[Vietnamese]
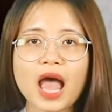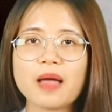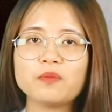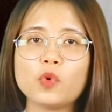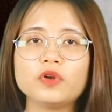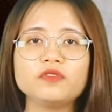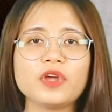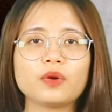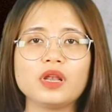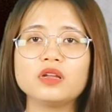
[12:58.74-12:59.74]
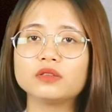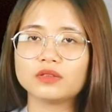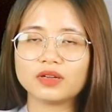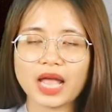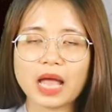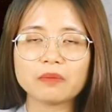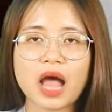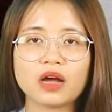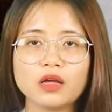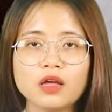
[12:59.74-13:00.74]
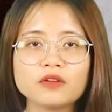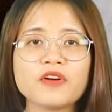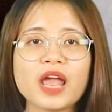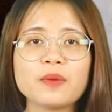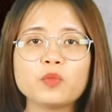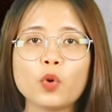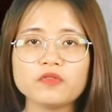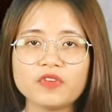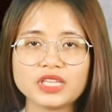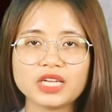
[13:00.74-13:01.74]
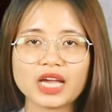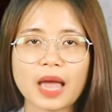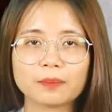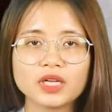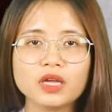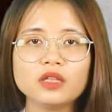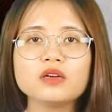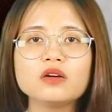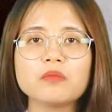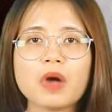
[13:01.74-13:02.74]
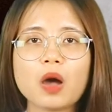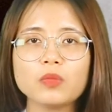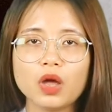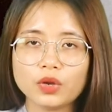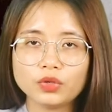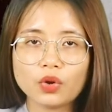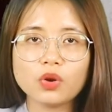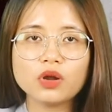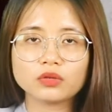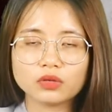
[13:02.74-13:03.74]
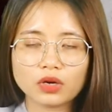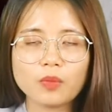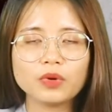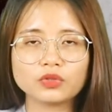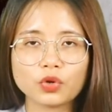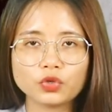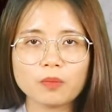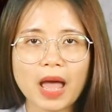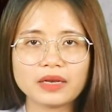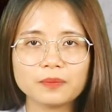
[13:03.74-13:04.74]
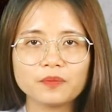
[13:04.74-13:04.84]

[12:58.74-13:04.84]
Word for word: Ham muốn về quyền lực ngang bằng với ham muốn về tình cảm, những ước mong, nỗ lực không ngừng thôi thúc bạn.